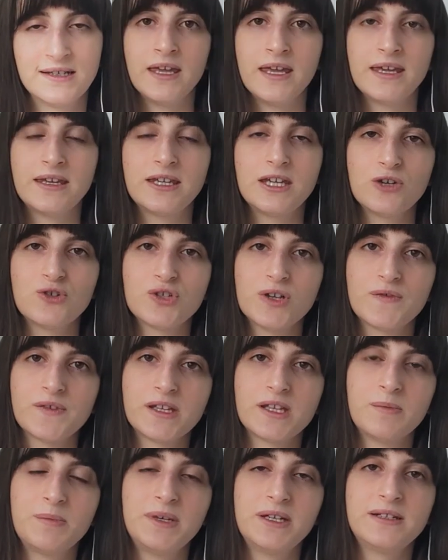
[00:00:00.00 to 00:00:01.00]
2-3
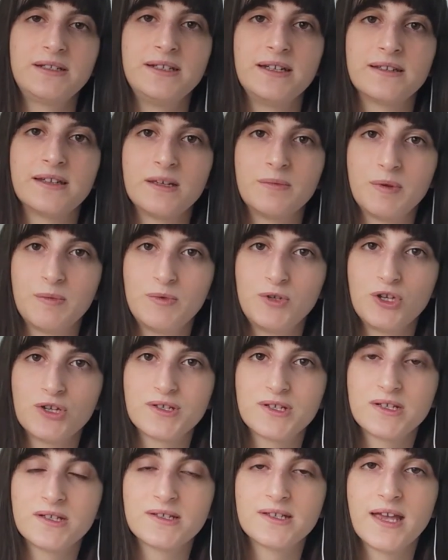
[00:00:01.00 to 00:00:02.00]
haftada bir ya da
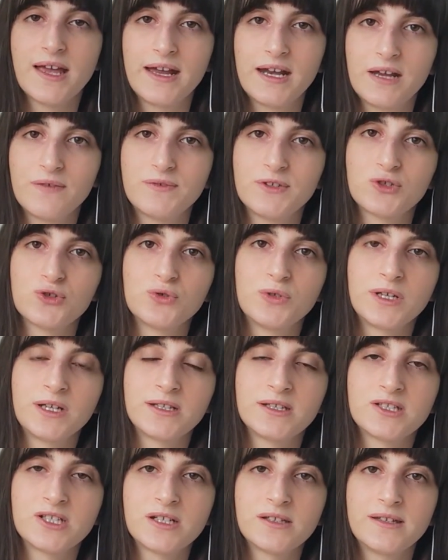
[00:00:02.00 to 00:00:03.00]
yapabiliyorsanız her hafta sonu
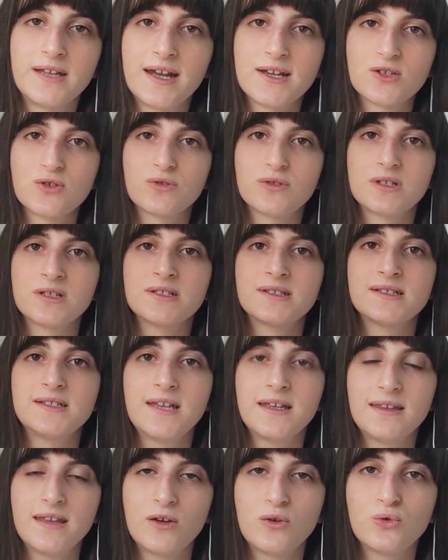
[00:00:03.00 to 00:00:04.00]
arkadaşlar ders notlarınızı
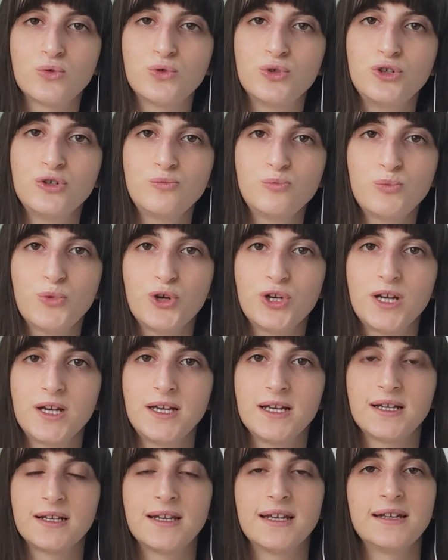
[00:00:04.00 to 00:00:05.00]
yeniden okuyun.
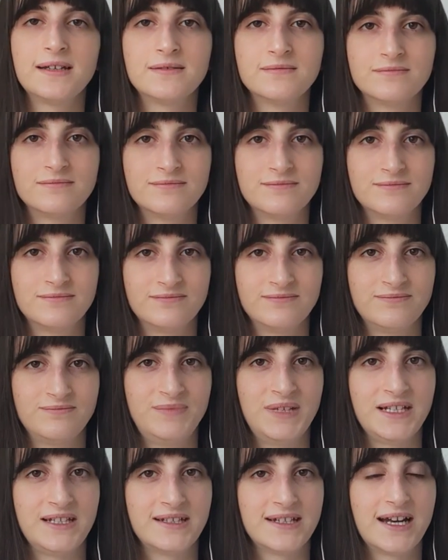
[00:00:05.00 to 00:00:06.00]
Böylelikle
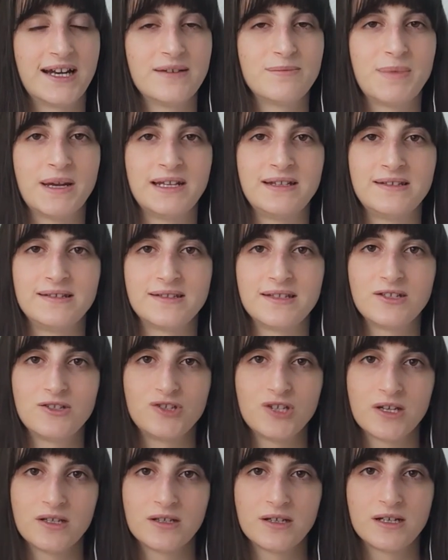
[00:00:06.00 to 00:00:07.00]
bilgiler beyninizde
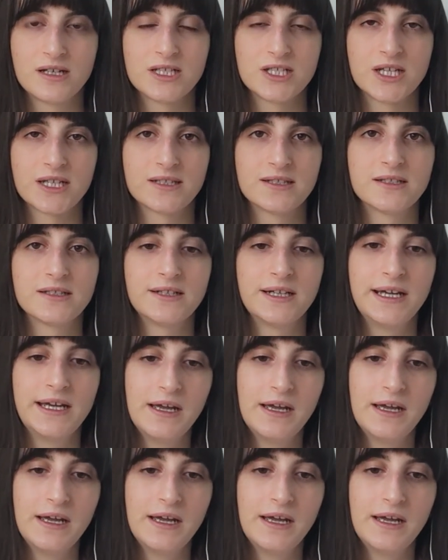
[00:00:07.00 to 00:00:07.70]
canlı kalacaktır.